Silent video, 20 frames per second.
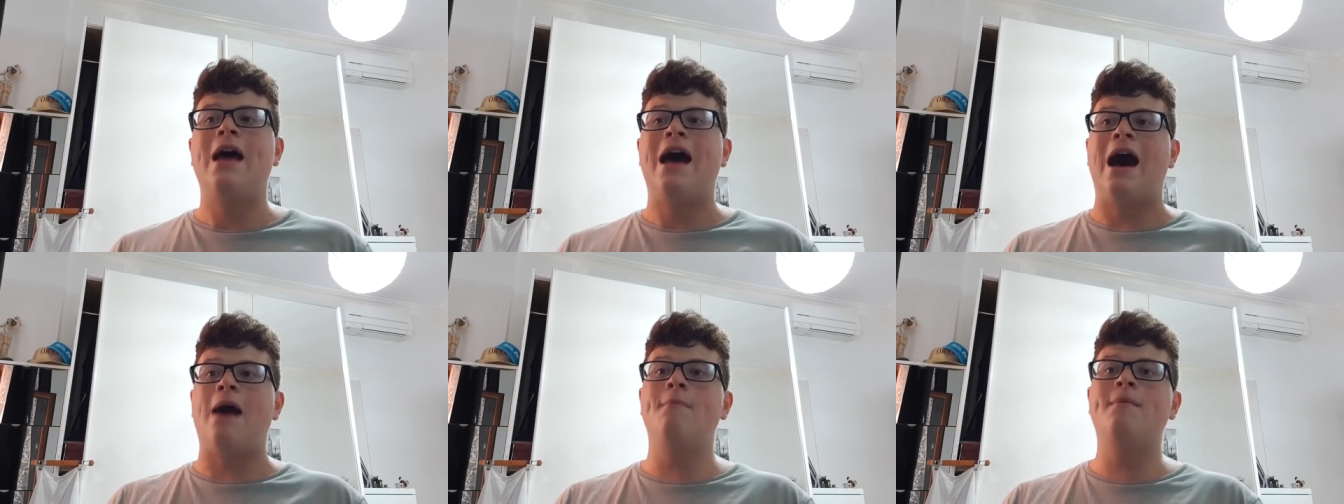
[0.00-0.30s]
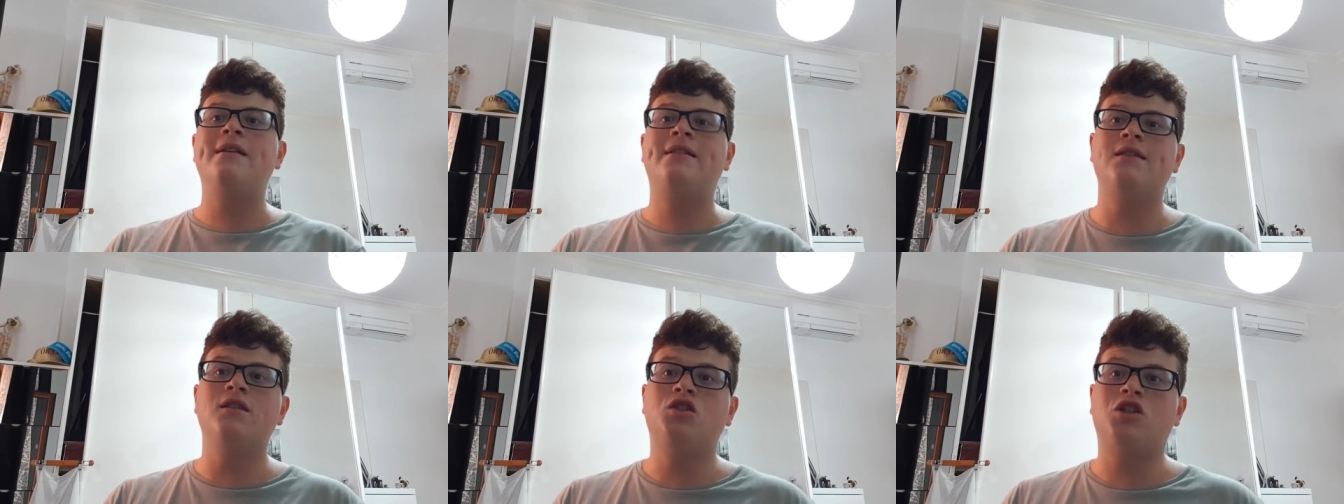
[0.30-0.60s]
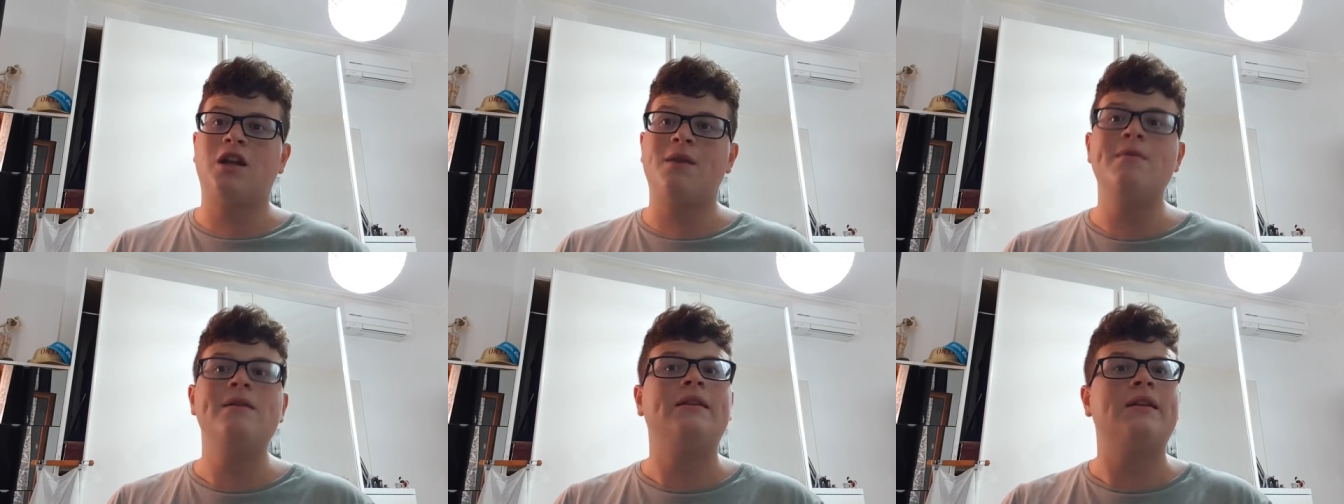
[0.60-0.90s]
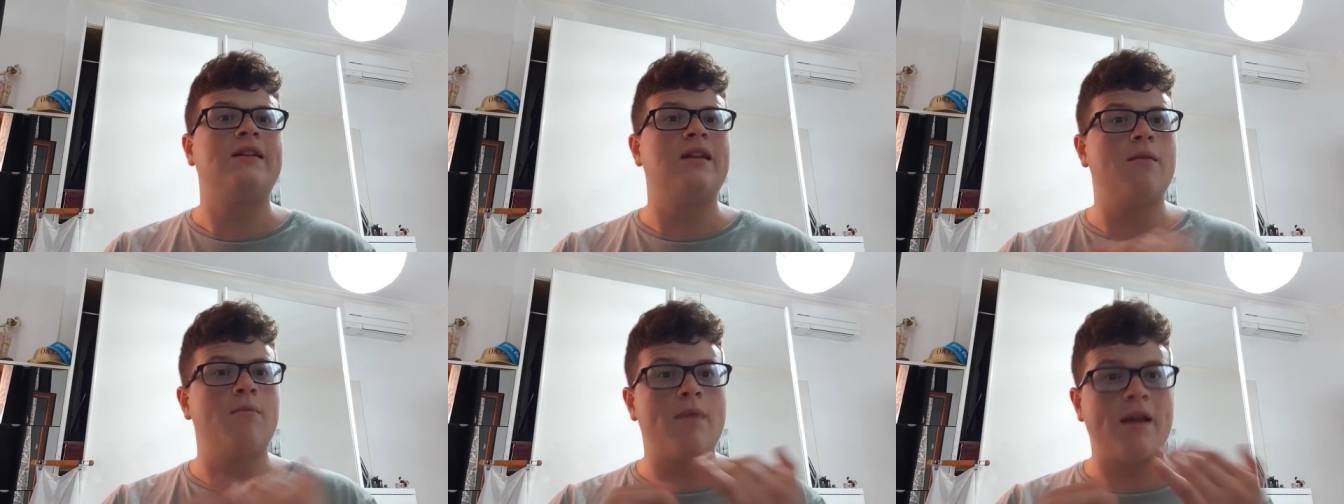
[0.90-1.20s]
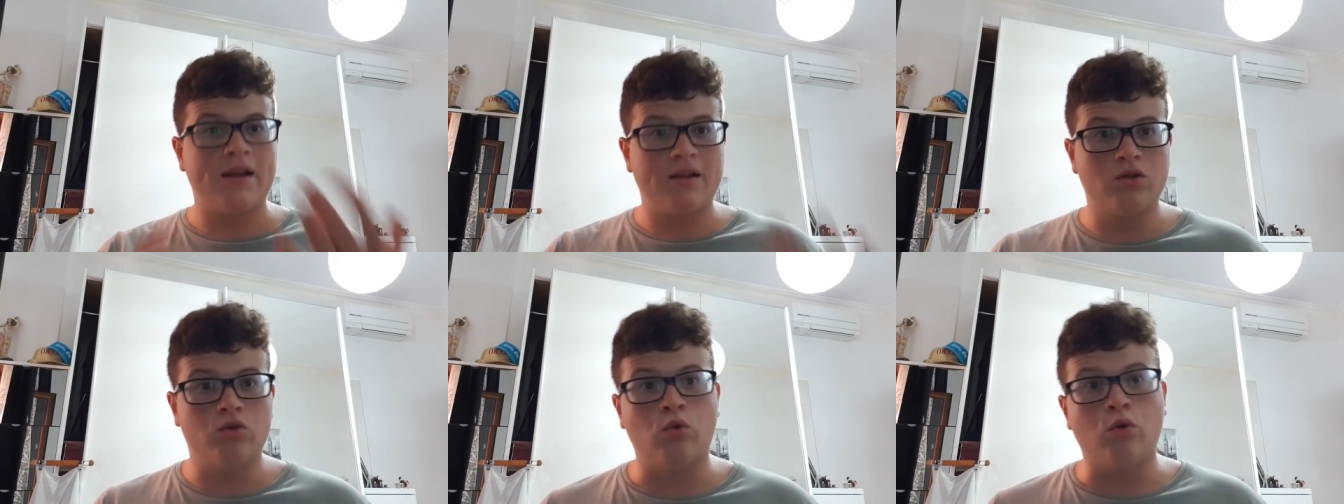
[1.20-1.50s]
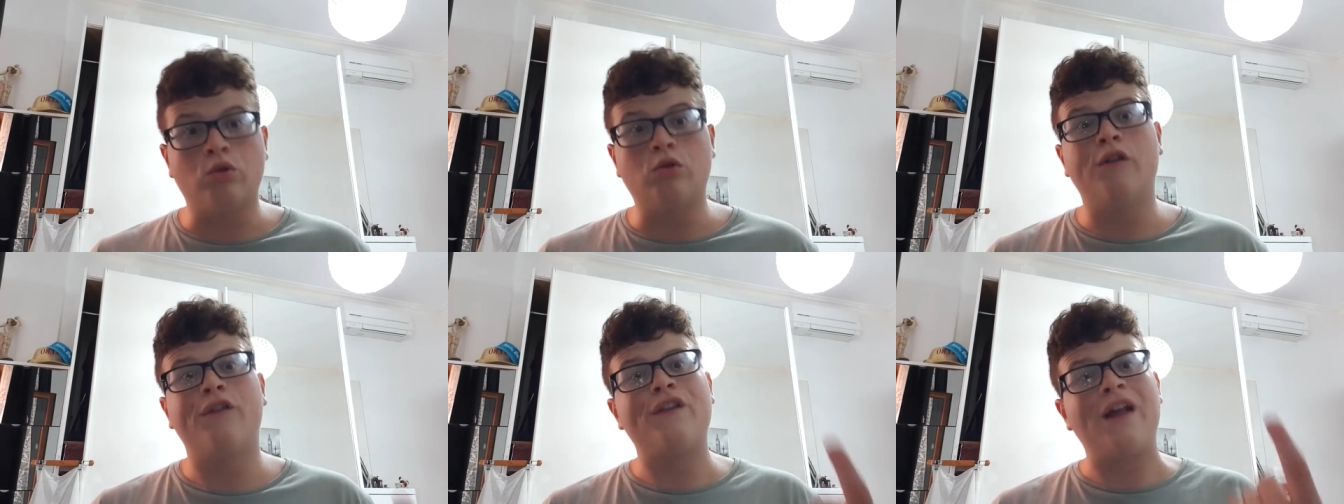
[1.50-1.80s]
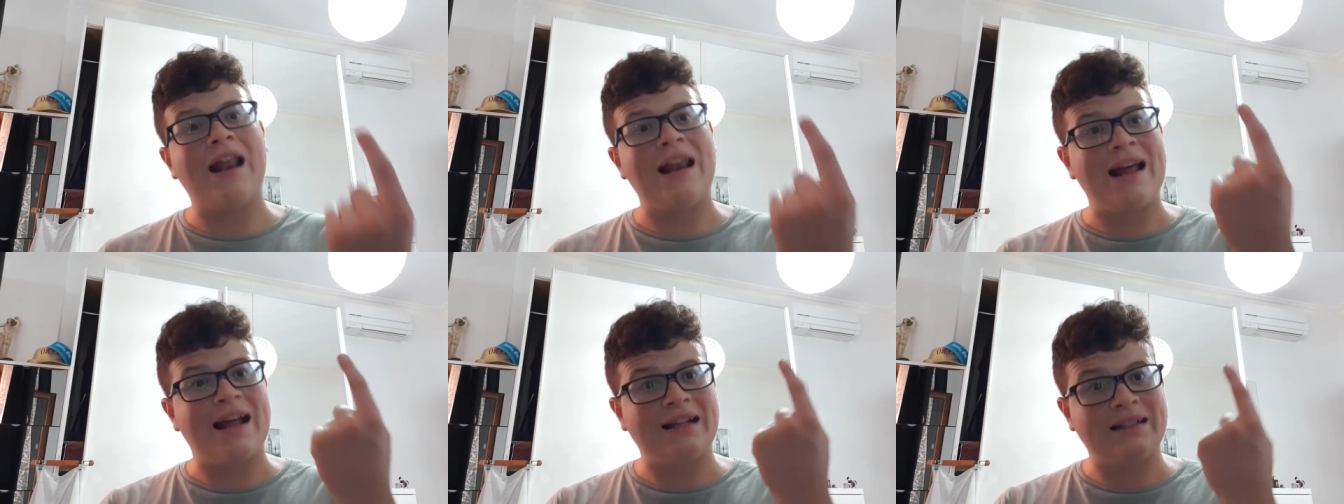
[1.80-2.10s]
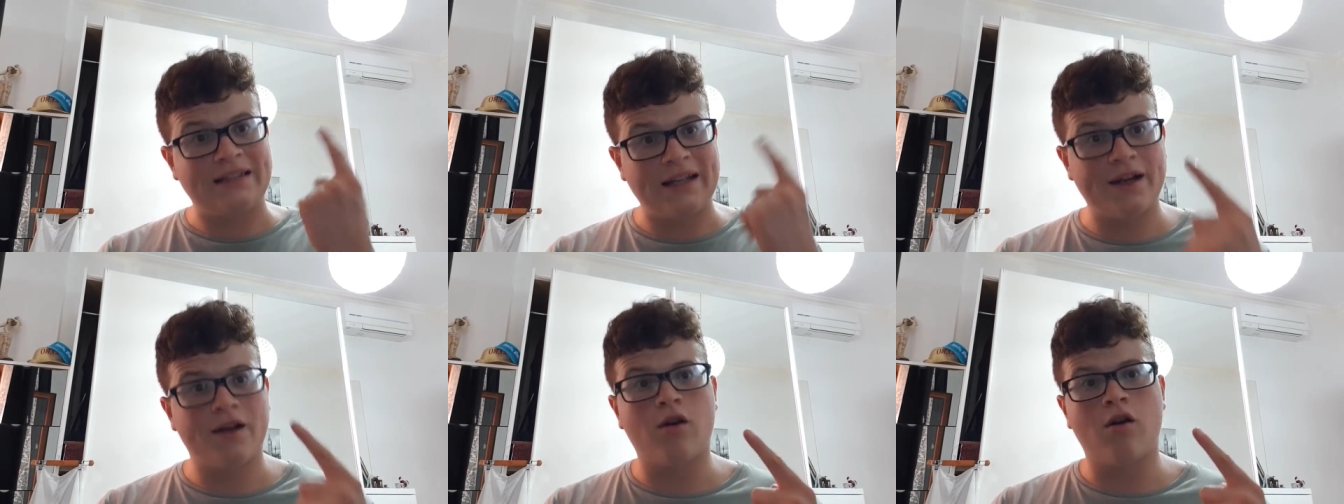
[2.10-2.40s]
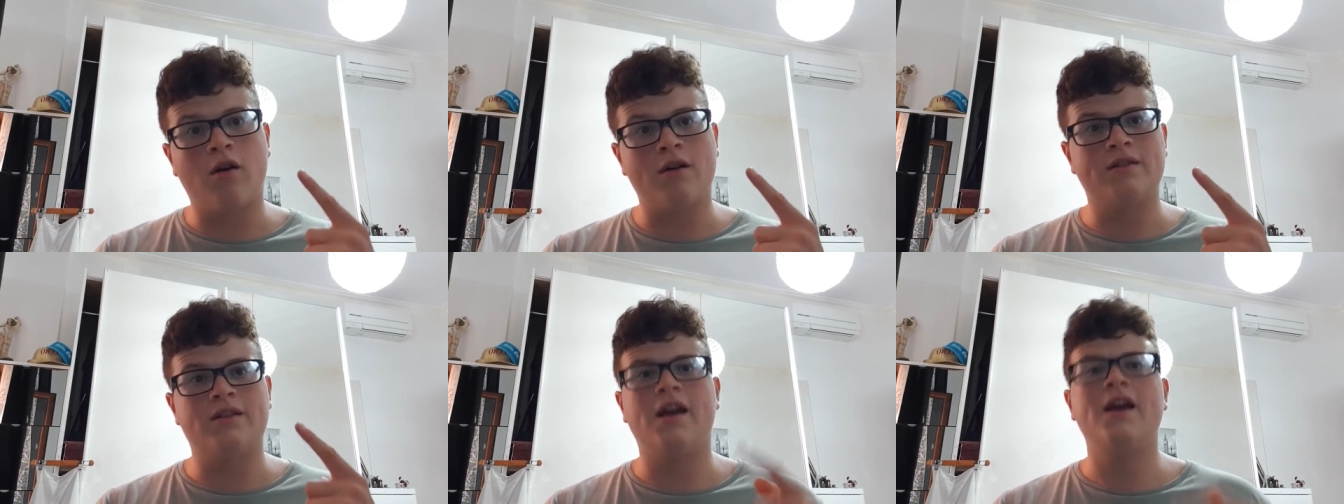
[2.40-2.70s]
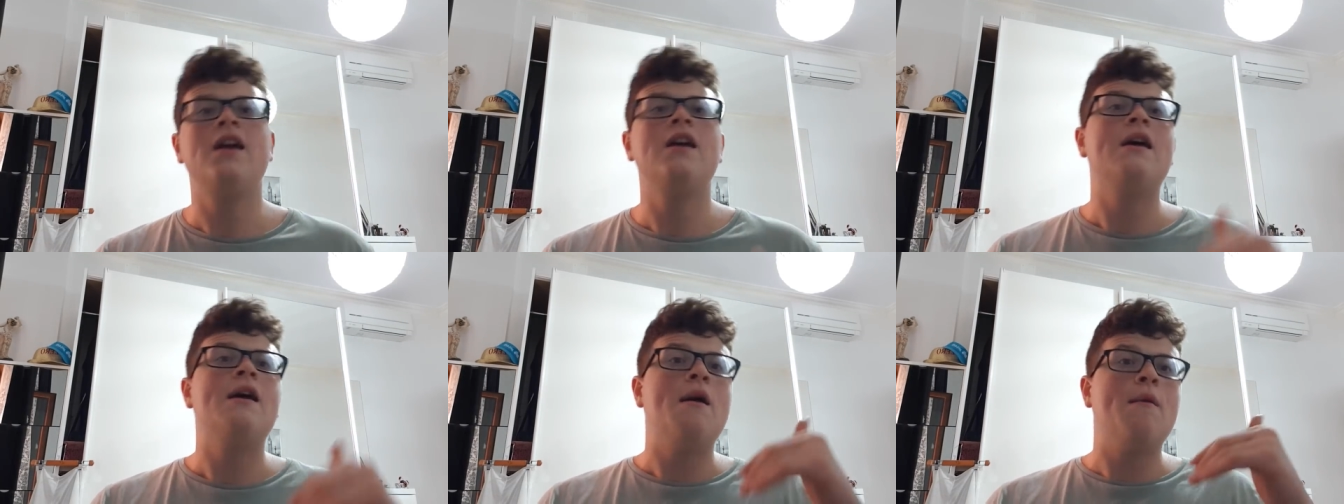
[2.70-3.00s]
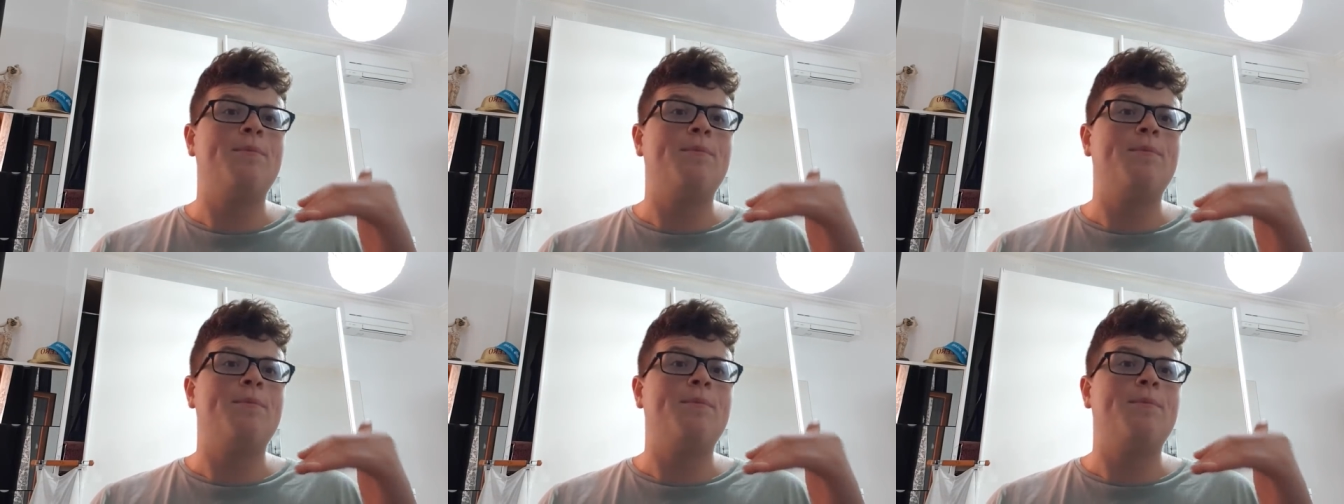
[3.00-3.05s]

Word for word: A me sinceramente sembra assurdo. Fra le altre cose,